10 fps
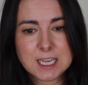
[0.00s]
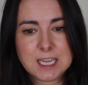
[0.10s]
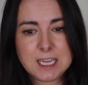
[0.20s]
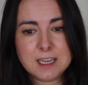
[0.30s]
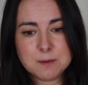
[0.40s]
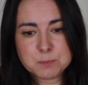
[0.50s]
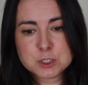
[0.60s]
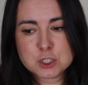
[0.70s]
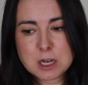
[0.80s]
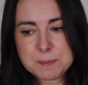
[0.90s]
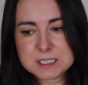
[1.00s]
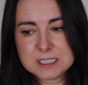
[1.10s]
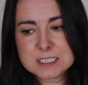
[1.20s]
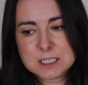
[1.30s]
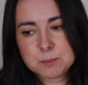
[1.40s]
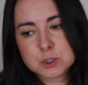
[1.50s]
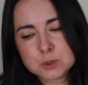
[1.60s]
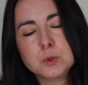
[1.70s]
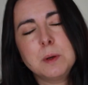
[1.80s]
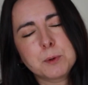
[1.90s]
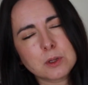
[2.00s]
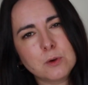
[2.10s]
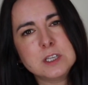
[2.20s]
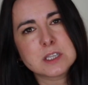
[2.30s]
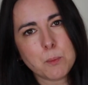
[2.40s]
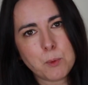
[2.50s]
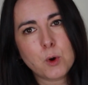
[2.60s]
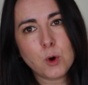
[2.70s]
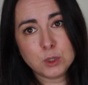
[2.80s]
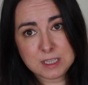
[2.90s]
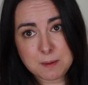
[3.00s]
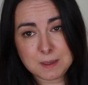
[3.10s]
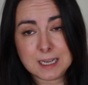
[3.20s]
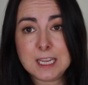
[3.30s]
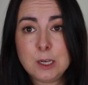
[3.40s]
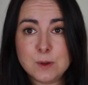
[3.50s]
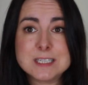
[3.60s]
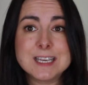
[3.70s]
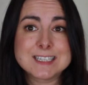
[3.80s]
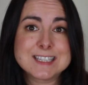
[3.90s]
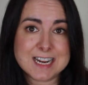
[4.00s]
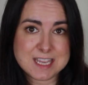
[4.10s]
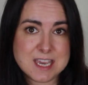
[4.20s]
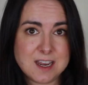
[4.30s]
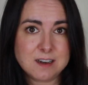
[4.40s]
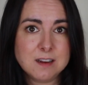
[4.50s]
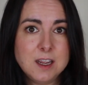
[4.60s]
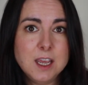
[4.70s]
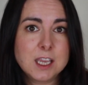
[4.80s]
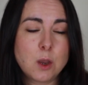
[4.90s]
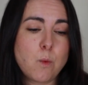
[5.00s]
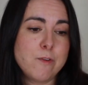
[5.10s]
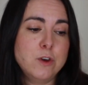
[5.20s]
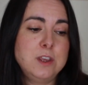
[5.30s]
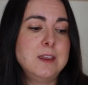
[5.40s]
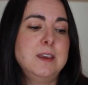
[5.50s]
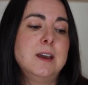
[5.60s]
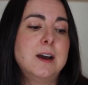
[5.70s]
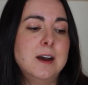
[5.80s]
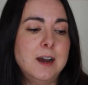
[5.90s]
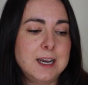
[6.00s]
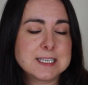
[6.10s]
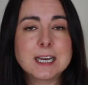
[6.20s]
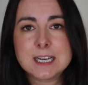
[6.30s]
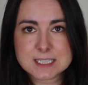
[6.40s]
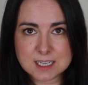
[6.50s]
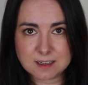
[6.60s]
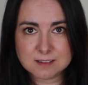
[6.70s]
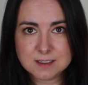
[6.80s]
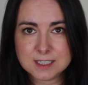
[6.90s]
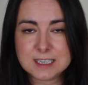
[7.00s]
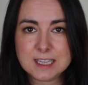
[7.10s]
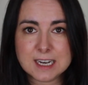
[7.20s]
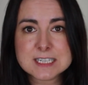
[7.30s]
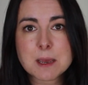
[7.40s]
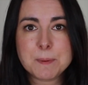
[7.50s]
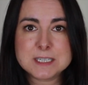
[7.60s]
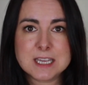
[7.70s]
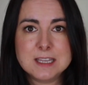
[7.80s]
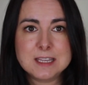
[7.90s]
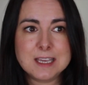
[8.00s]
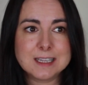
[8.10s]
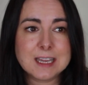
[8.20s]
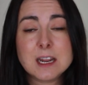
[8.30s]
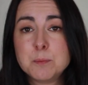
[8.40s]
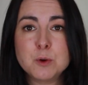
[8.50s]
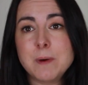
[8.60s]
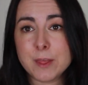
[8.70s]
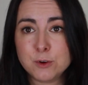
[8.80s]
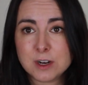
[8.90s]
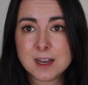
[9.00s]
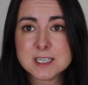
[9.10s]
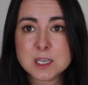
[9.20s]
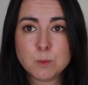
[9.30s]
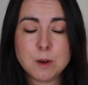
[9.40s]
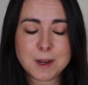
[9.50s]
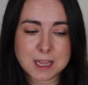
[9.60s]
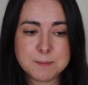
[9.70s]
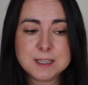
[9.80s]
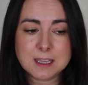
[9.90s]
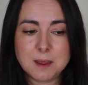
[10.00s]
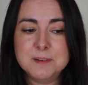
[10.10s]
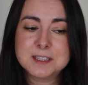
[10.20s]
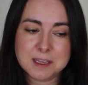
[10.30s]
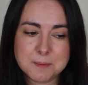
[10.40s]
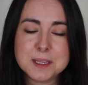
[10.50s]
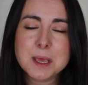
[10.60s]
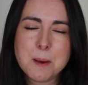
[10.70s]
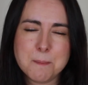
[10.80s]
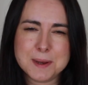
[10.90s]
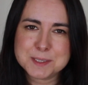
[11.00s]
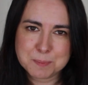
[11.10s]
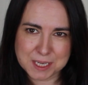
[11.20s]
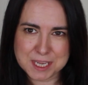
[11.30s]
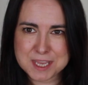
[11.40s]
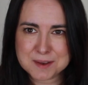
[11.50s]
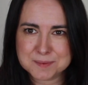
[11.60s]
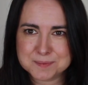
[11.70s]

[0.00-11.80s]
y pues nos la presenta así, pues es una protagonista un poco débil y no es de extrañar que cuando ella llega a esa casa y tiene esa presencia tan abrumadora, se vuelva cada vez, cada vez, cada vez más pequeña.